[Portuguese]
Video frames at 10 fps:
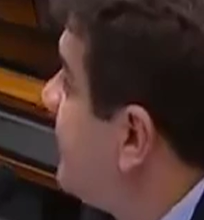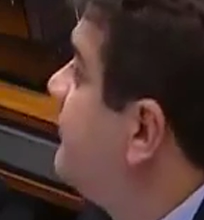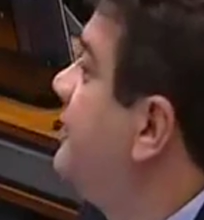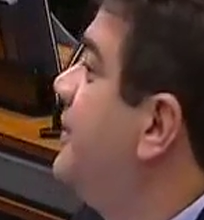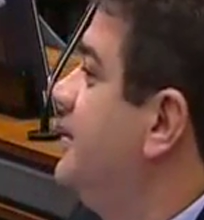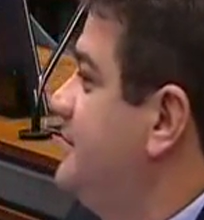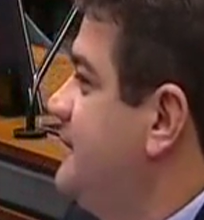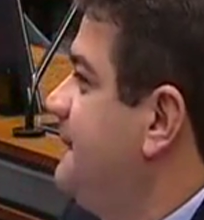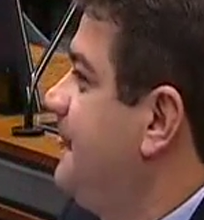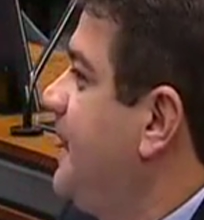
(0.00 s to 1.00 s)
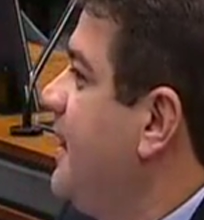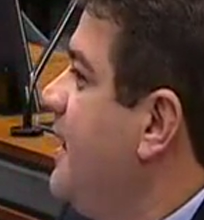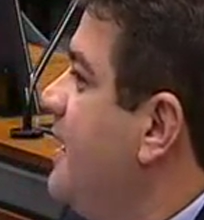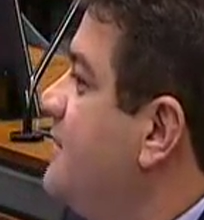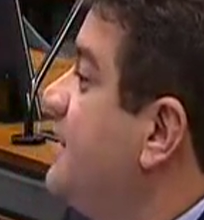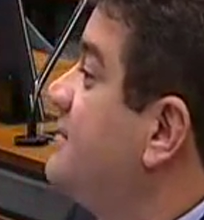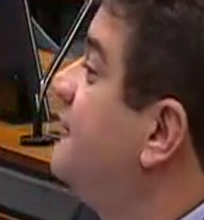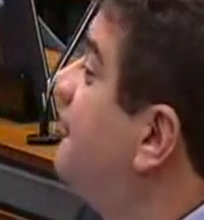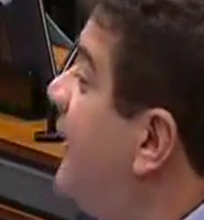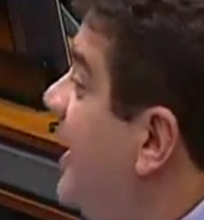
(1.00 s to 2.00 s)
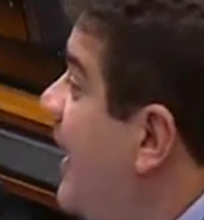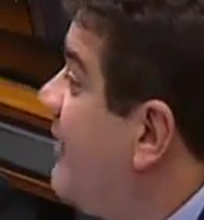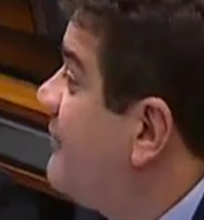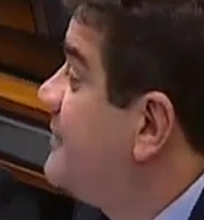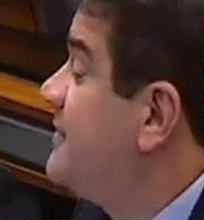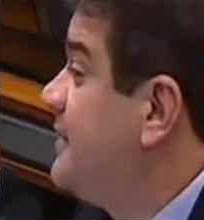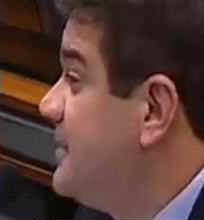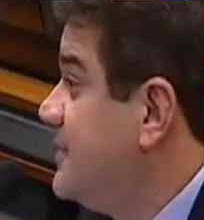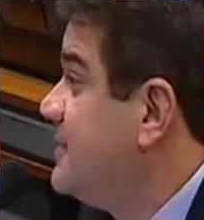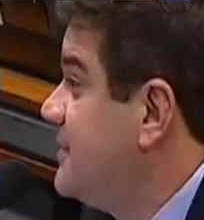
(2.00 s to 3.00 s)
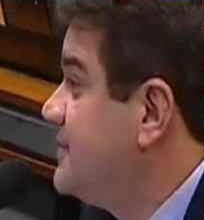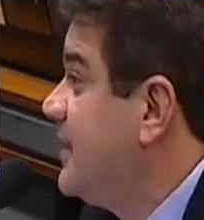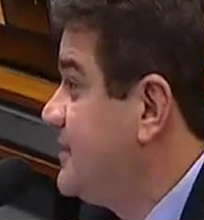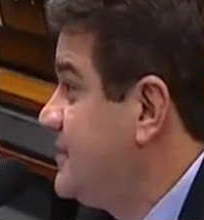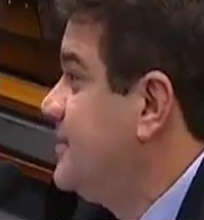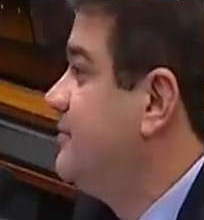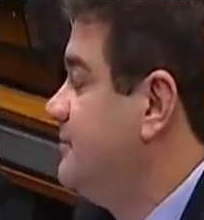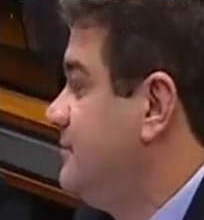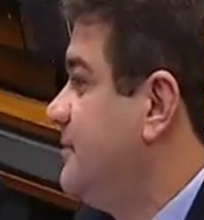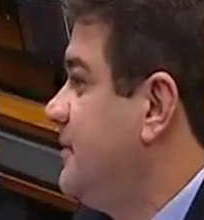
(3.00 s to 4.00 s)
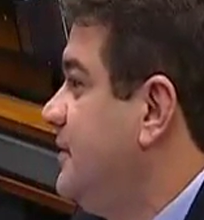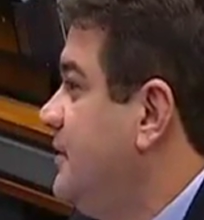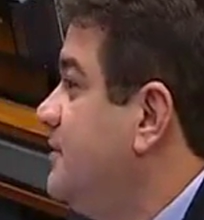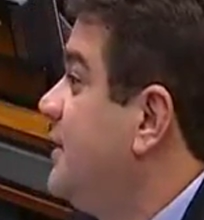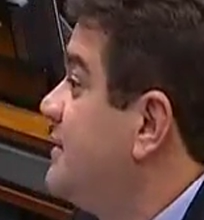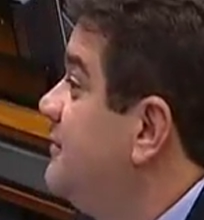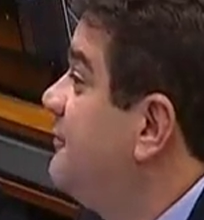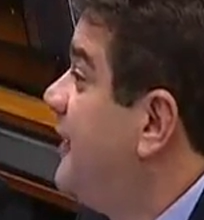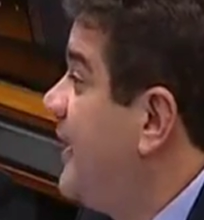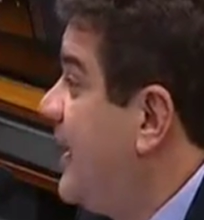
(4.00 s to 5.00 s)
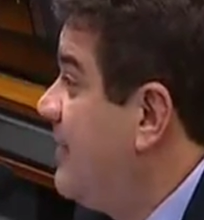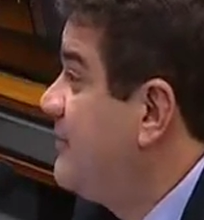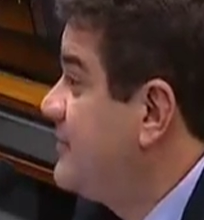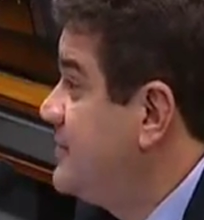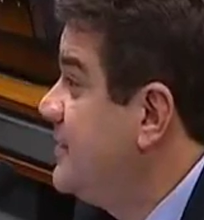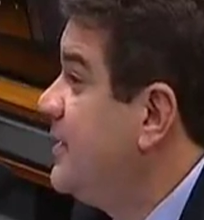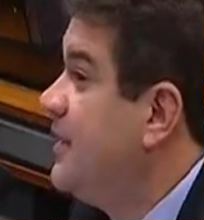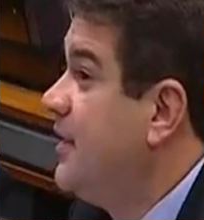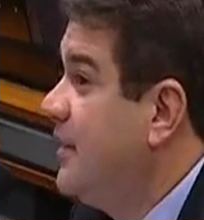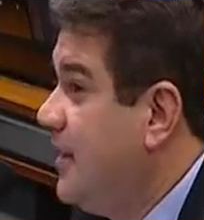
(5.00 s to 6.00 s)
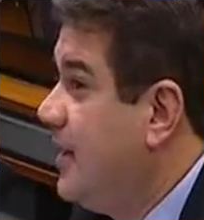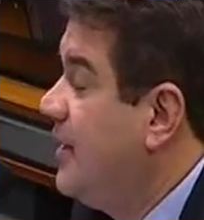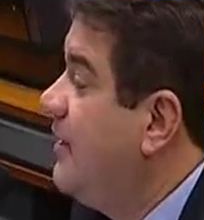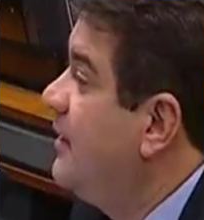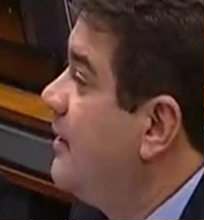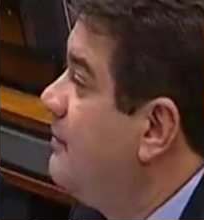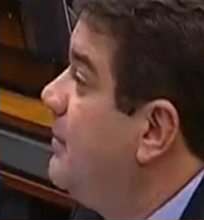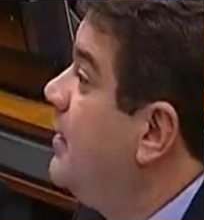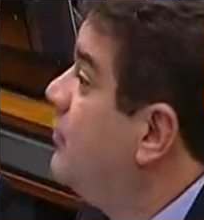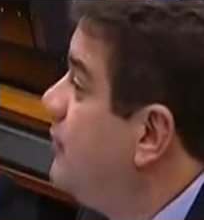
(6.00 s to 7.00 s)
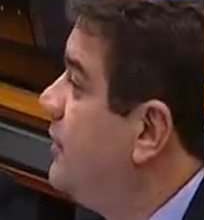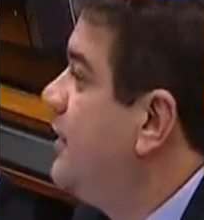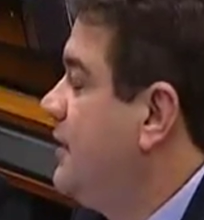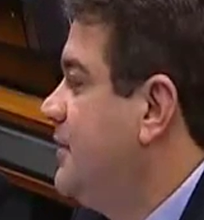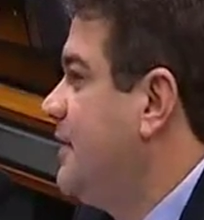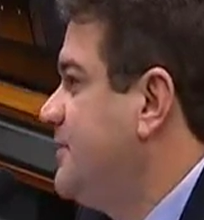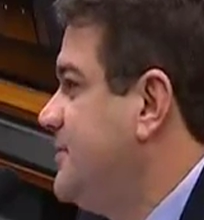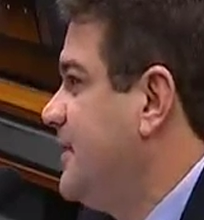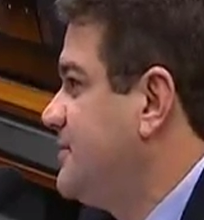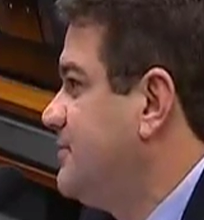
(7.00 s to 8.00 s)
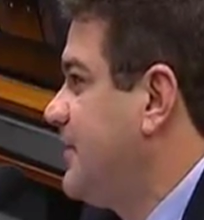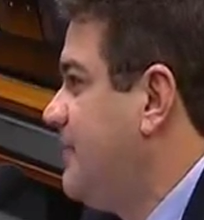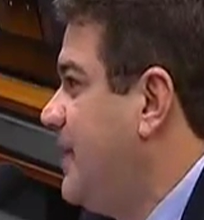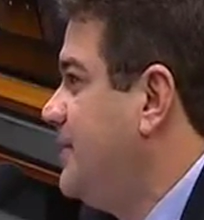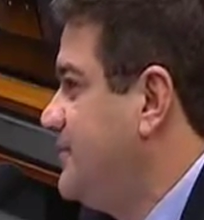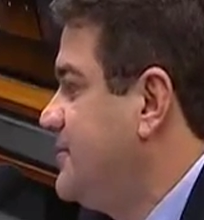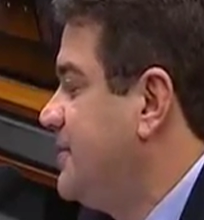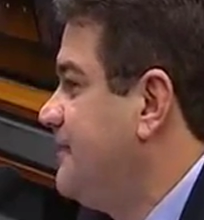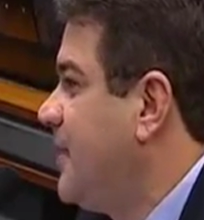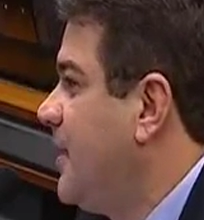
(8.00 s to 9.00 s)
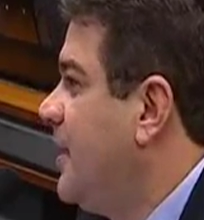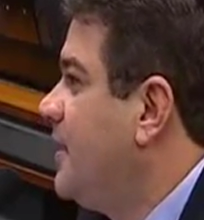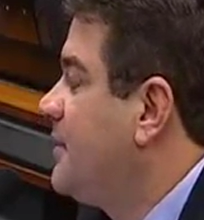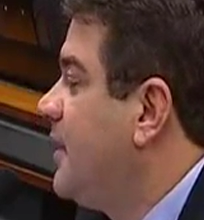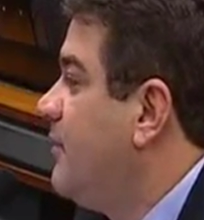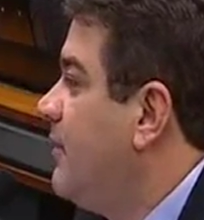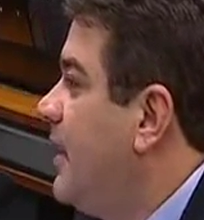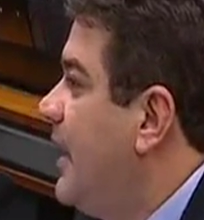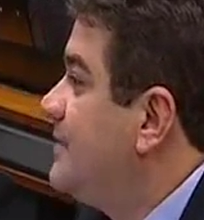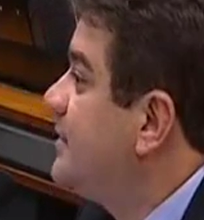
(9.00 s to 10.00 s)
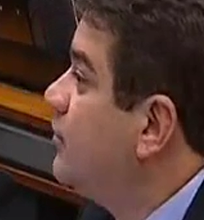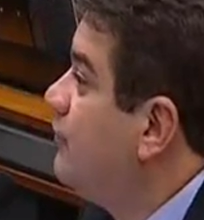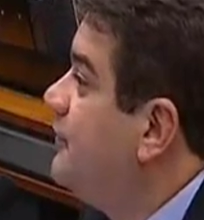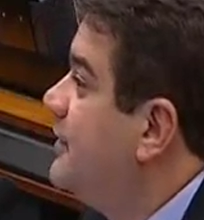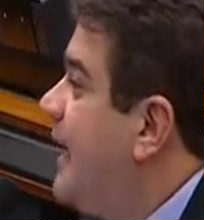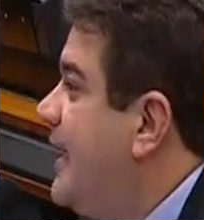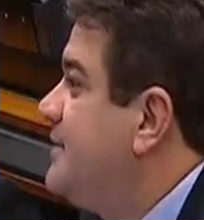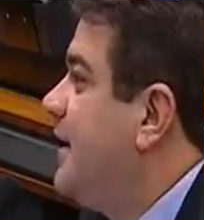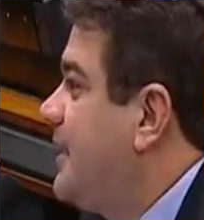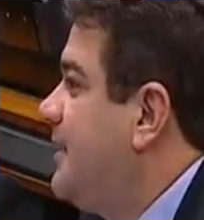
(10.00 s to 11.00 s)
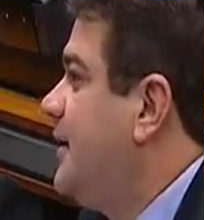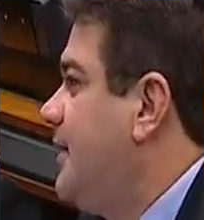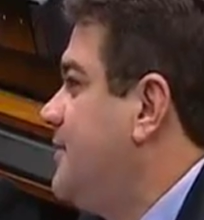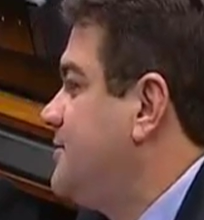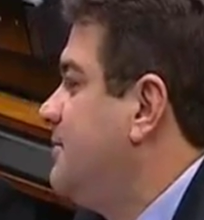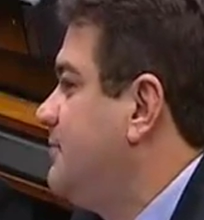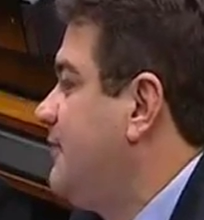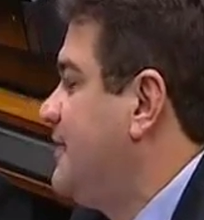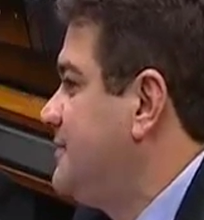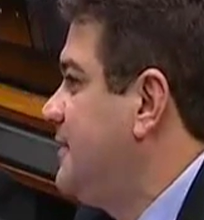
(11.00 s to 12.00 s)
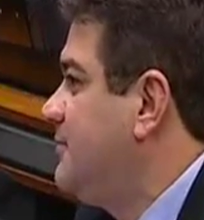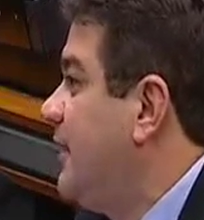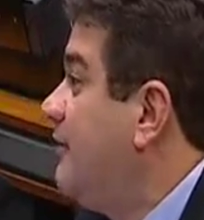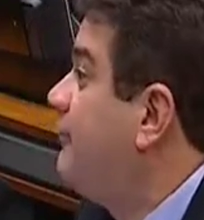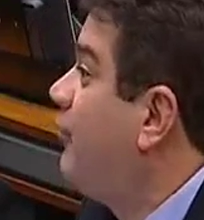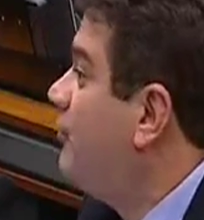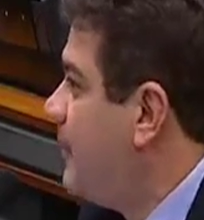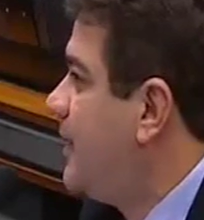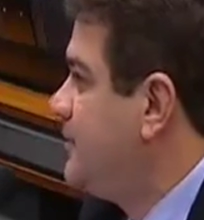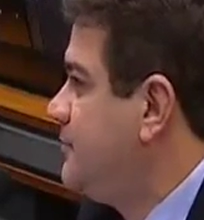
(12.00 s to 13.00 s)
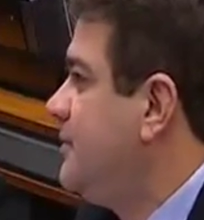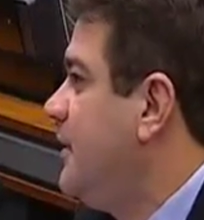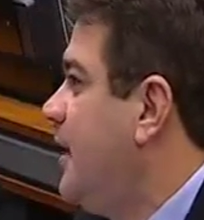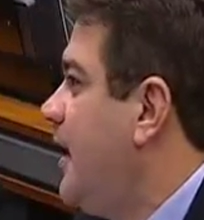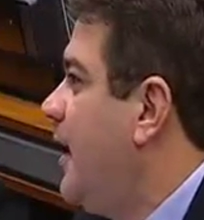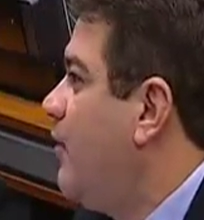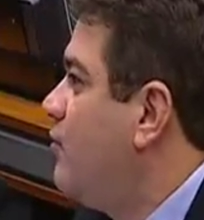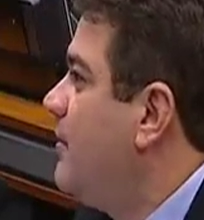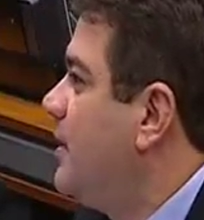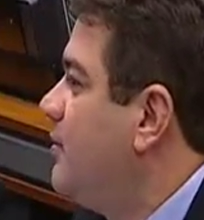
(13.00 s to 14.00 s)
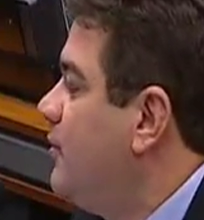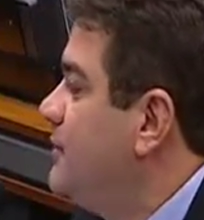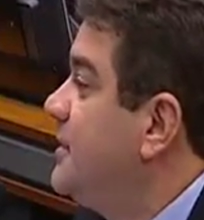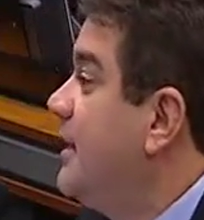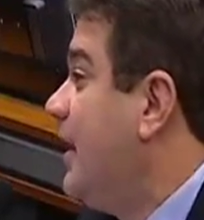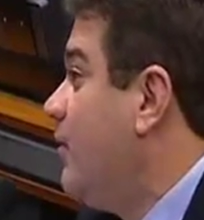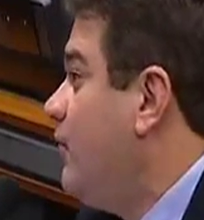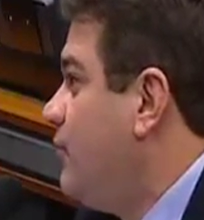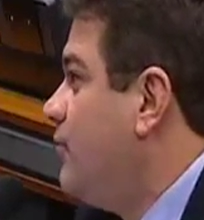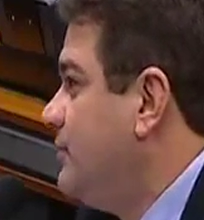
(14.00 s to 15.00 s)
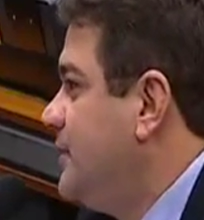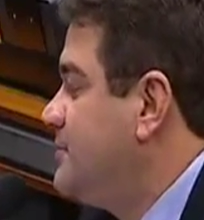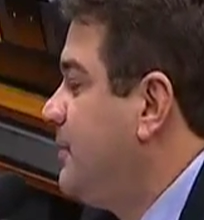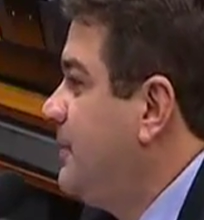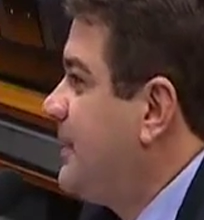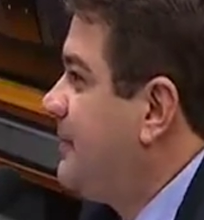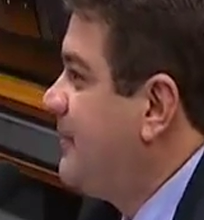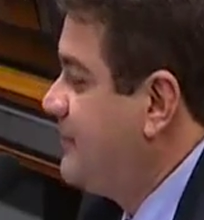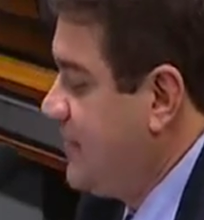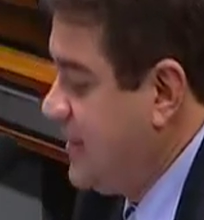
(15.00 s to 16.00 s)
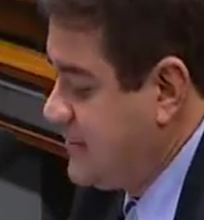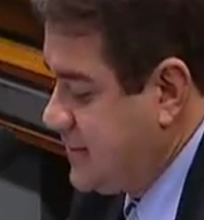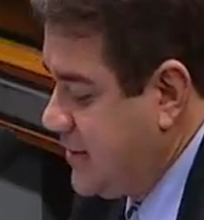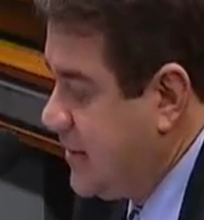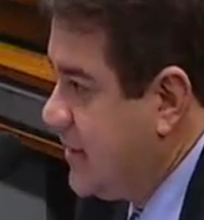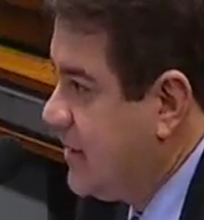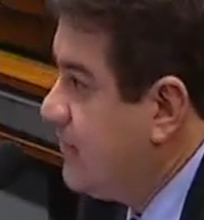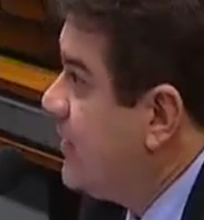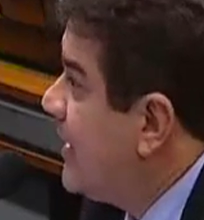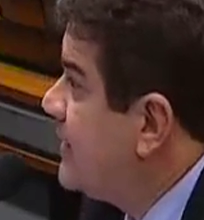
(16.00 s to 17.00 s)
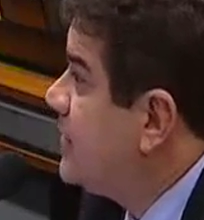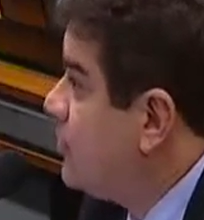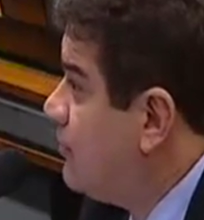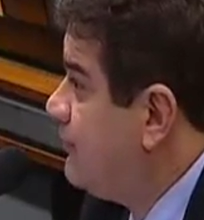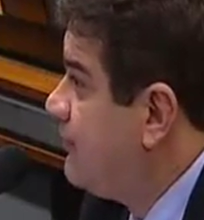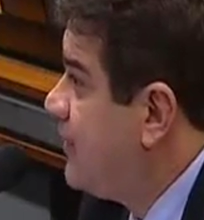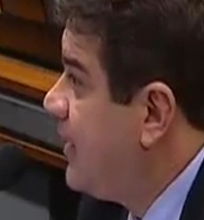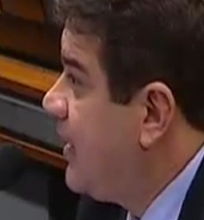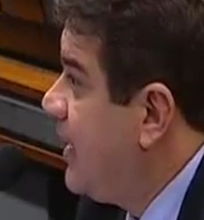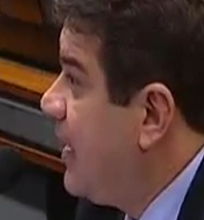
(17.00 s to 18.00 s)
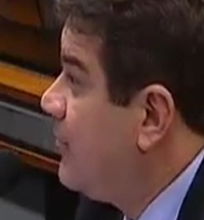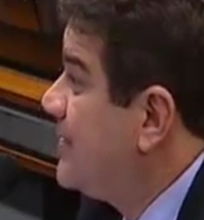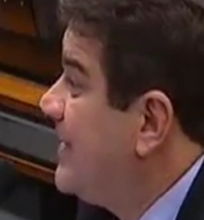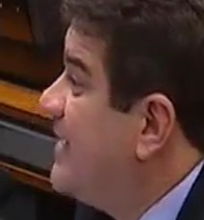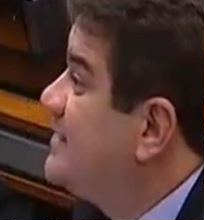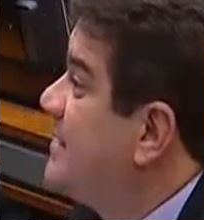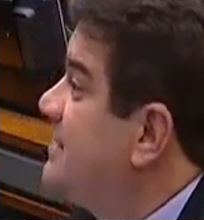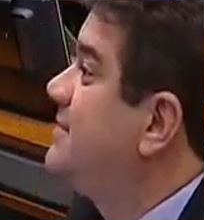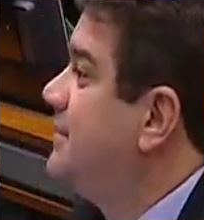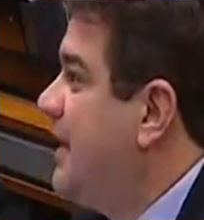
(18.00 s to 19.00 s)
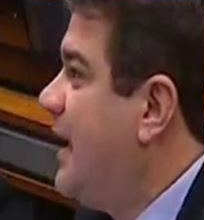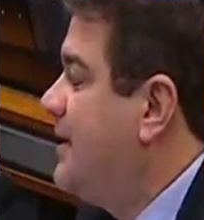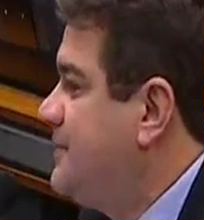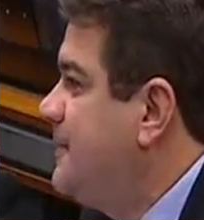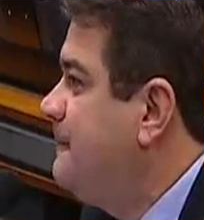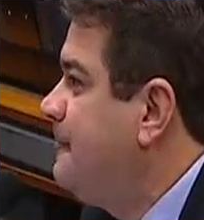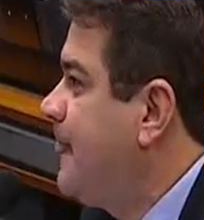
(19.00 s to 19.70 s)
da Previdência, já se falava-se em terceirização e já se falava-se em melhoria na legislação trabalhista. Então, essa novidade aqui que estamos fazendo, reformando alguma coisa, e a, o, o, nesse momento a Previdência, não é nada novo. É uma necessidade